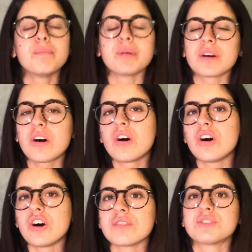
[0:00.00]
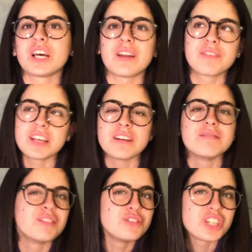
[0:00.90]
però cioè, alla fine
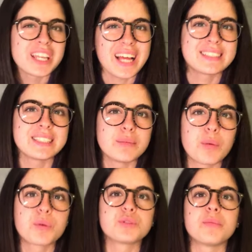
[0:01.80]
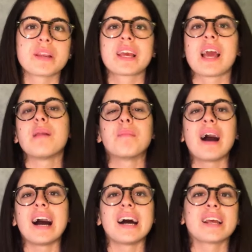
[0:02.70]
non c'è niente di pauroso perché è il
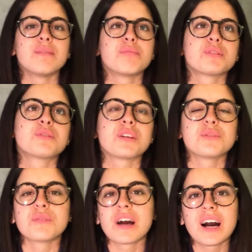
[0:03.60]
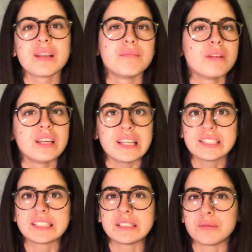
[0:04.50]
mare, è un posto naturale,
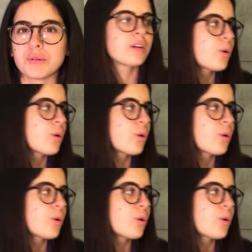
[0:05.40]
bellissimo.